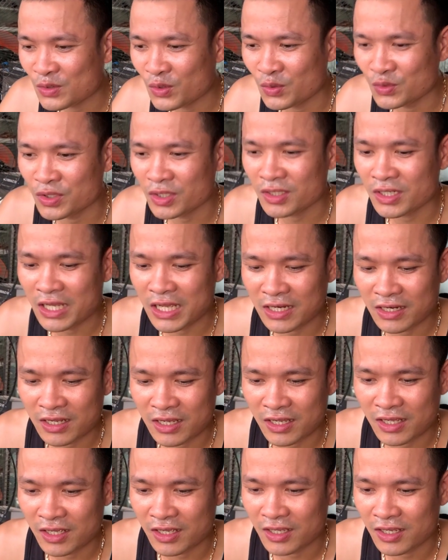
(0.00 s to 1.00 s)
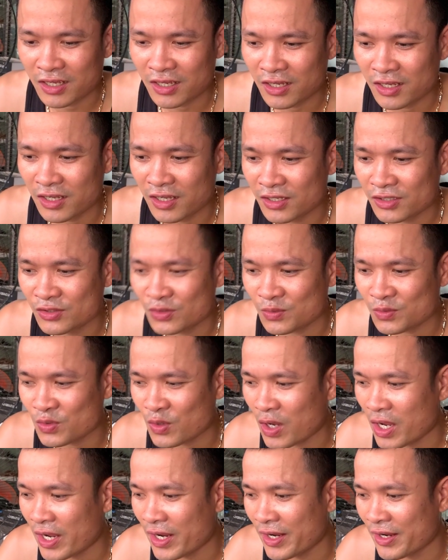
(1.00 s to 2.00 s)
tổ chức đi ăn uh, trụ
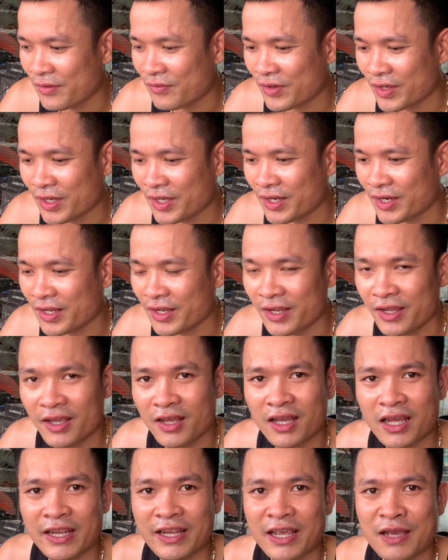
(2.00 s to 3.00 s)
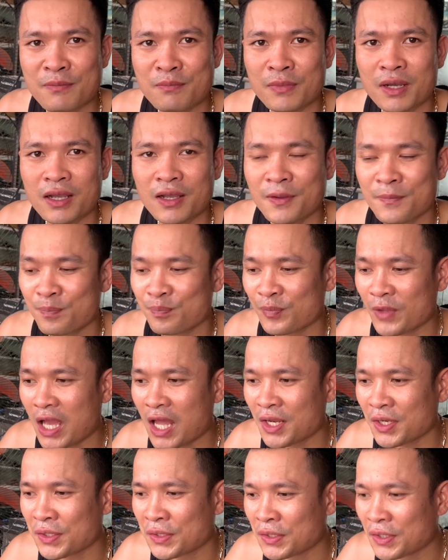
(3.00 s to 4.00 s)
xoài về để à, anh em um,
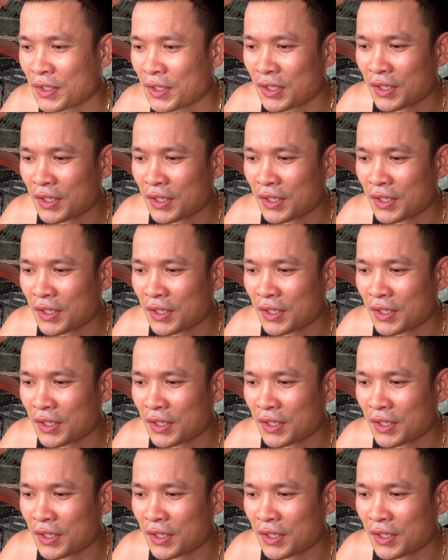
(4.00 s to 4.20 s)
ăn